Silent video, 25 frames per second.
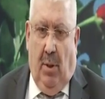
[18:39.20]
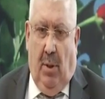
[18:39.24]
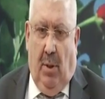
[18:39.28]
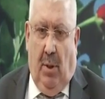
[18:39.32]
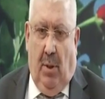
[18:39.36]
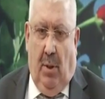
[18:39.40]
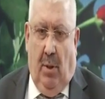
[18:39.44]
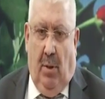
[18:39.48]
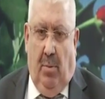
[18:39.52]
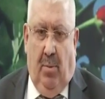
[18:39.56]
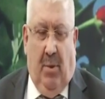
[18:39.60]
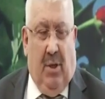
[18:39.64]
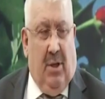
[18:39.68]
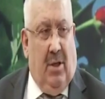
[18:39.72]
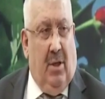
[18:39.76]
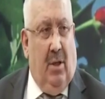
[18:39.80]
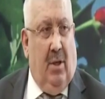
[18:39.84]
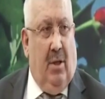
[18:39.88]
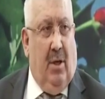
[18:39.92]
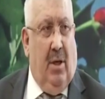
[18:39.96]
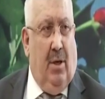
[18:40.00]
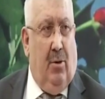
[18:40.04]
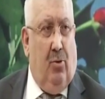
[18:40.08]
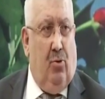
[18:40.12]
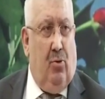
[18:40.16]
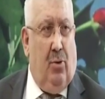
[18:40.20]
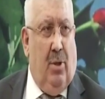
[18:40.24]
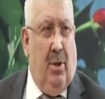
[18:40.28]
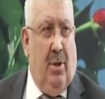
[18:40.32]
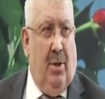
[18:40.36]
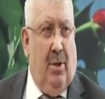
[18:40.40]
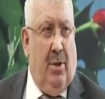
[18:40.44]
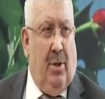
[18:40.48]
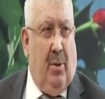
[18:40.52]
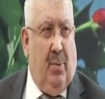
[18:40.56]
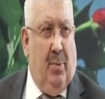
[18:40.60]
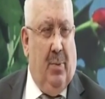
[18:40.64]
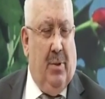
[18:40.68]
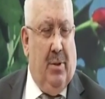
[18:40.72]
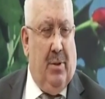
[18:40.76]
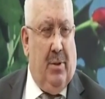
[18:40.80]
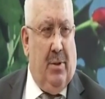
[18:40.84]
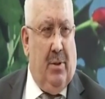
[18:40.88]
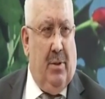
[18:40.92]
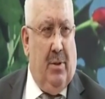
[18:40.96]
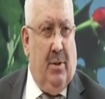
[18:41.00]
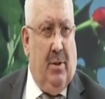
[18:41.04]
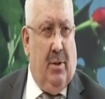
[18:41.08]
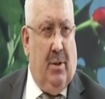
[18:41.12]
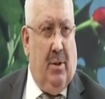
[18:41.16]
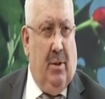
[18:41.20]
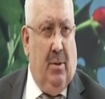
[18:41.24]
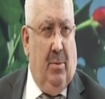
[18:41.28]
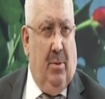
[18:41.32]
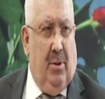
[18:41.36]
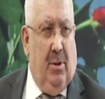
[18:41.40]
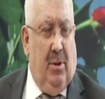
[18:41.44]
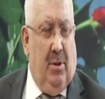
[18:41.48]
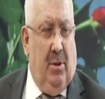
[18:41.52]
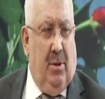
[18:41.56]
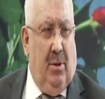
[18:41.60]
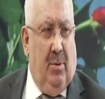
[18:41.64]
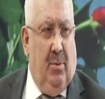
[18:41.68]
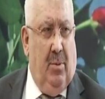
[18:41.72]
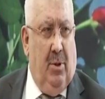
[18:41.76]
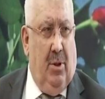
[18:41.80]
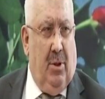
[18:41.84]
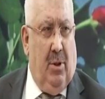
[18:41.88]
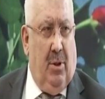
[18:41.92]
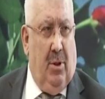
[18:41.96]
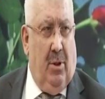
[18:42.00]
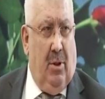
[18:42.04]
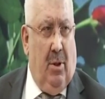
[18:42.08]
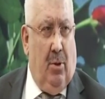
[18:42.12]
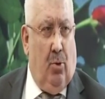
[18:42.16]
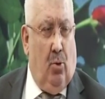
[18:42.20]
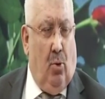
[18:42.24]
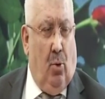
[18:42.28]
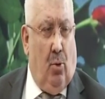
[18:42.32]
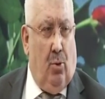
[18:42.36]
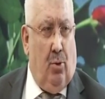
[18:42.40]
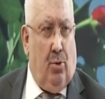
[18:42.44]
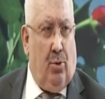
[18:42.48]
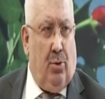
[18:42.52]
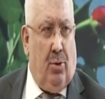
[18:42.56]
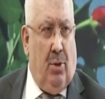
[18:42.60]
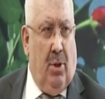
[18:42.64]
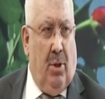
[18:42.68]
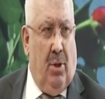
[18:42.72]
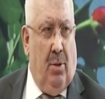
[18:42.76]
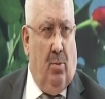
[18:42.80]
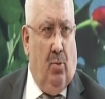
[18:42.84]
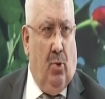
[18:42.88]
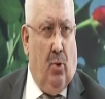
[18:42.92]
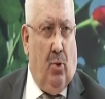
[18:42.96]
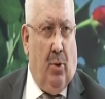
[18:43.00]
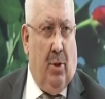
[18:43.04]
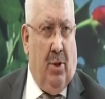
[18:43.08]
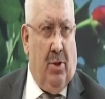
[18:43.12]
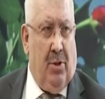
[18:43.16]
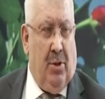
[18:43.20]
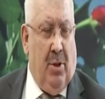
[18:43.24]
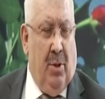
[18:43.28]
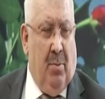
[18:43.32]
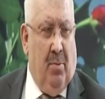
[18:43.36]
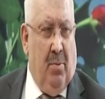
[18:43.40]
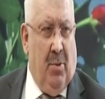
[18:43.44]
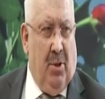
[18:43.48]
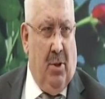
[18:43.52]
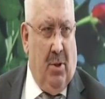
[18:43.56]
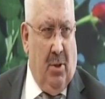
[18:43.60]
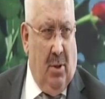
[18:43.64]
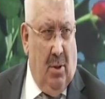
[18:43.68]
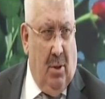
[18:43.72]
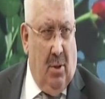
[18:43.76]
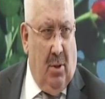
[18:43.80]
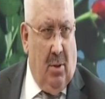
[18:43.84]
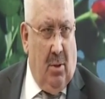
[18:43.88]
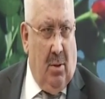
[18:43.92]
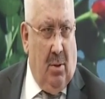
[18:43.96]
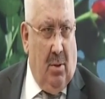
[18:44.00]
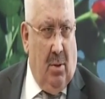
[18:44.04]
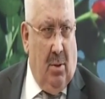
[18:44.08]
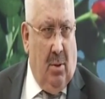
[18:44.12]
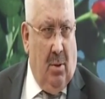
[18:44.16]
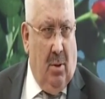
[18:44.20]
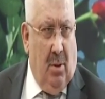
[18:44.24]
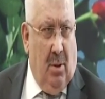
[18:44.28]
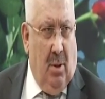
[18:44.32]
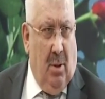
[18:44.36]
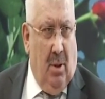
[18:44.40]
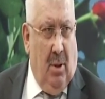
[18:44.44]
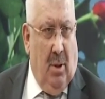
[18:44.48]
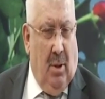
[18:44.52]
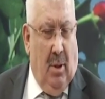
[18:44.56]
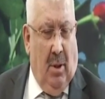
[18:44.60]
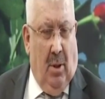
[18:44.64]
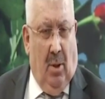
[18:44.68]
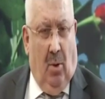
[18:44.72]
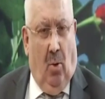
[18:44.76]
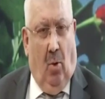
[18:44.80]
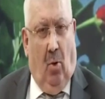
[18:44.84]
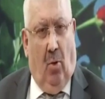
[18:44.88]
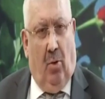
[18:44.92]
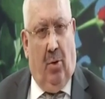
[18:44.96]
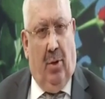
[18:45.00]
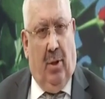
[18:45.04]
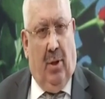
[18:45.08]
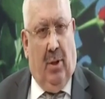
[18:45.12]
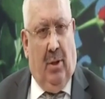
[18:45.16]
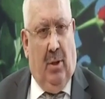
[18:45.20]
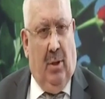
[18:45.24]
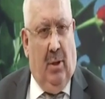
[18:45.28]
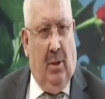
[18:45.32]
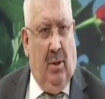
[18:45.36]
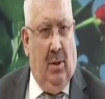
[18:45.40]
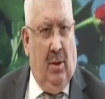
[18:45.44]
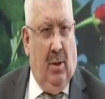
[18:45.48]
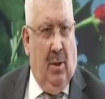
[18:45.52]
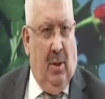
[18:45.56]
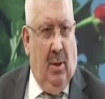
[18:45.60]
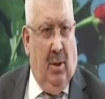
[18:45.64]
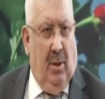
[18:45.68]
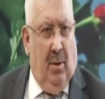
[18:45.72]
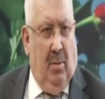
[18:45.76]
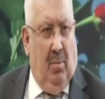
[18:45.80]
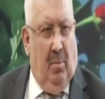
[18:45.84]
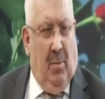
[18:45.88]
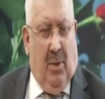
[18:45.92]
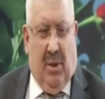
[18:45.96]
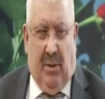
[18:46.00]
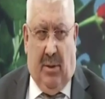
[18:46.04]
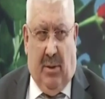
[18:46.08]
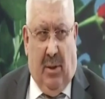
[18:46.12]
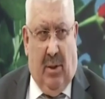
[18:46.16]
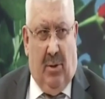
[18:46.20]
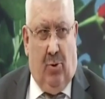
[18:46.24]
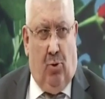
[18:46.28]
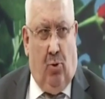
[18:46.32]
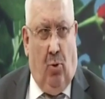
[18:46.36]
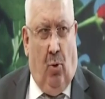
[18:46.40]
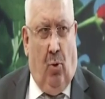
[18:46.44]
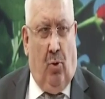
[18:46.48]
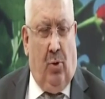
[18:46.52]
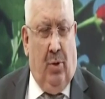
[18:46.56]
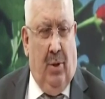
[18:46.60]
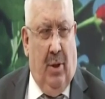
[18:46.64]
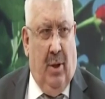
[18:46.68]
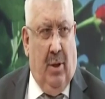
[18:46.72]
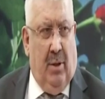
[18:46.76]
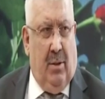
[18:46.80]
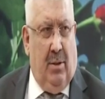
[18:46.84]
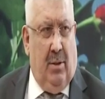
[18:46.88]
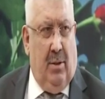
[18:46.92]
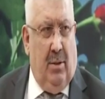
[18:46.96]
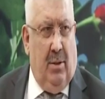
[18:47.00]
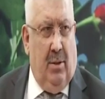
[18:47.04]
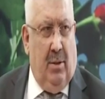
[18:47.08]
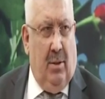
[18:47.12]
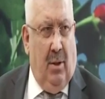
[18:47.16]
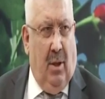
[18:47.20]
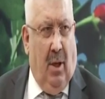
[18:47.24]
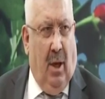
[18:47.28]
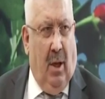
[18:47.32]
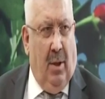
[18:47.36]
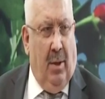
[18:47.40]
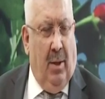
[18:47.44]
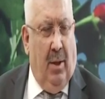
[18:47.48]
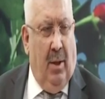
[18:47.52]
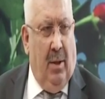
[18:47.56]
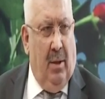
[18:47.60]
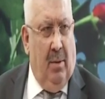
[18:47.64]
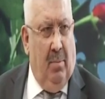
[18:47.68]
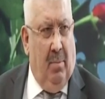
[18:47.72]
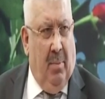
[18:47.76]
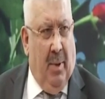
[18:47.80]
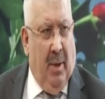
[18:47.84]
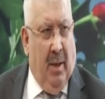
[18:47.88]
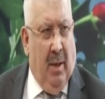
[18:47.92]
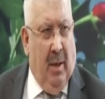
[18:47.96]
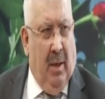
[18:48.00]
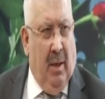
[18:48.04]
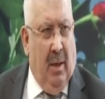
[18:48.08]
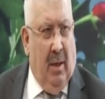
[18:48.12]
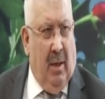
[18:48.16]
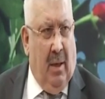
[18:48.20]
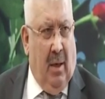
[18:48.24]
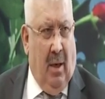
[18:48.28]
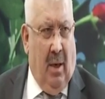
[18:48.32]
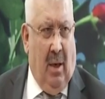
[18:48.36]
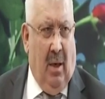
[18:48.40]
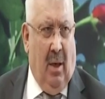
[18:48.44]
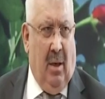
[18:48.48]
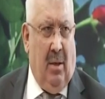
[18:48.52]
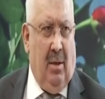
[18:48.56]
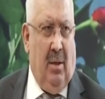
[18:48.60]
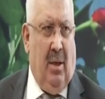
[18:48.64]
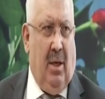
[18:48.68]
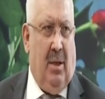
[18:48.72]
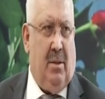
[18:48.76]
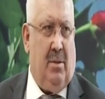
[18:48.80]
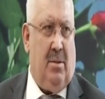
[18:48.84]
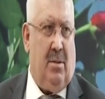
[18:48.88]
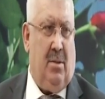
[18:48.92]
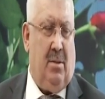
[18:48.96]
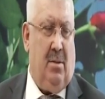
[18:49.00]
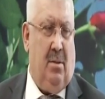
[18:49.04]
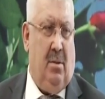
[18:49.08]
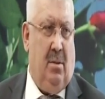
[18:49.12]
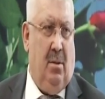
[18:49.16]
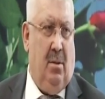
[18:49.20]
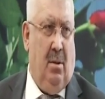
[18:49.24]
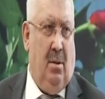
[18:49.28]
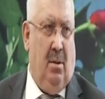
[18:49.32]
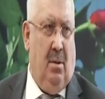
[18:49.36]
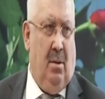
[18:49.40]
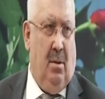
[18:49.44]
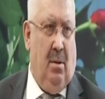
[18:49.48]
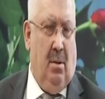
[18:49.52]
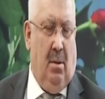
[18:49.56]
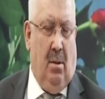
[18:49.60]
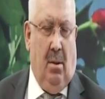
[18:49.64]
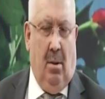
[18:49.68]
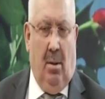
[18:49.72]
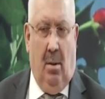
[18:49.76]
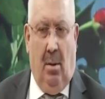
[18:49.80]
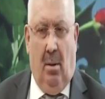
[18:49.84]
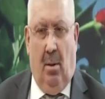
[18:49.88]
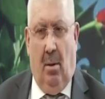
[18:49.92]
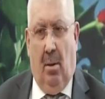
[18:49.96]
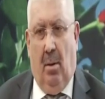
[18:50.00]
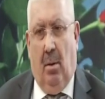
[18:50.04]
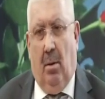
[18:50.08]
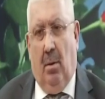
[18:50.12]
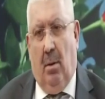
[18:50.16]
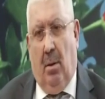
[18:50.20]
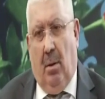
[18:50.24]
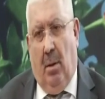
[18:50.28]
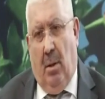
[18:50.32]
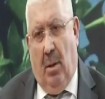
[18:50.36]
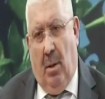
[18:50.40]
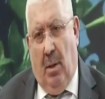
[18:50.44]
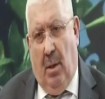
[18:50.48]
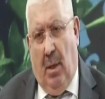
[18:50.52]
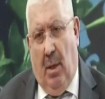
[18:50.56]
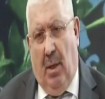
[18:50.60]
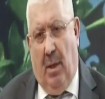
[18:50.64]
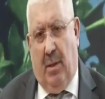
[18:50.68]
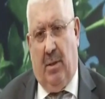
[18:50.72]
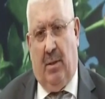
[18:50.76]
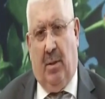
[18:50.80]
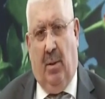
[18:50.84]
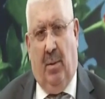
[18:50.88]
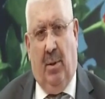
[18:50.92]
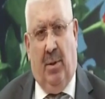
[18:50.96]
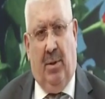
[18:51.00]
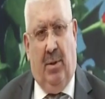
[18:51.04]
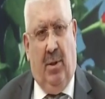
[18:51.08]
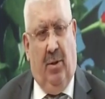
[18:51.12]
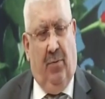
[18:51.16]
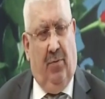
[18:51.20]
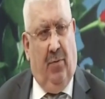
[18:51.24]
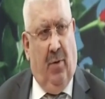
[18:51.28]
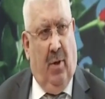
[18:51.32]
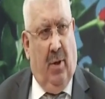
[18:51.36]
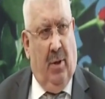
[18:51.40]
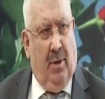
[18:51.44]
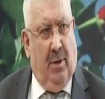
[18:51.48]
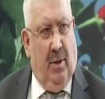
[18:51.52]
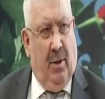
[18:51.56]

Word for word: E, mitingler düzenledik biz 2022'de 9 tane muhteşem miting. Oradaki mesaj çok netti. Aday belli, karar net. Her zaman da bunu belirttik. Her zaman da ifade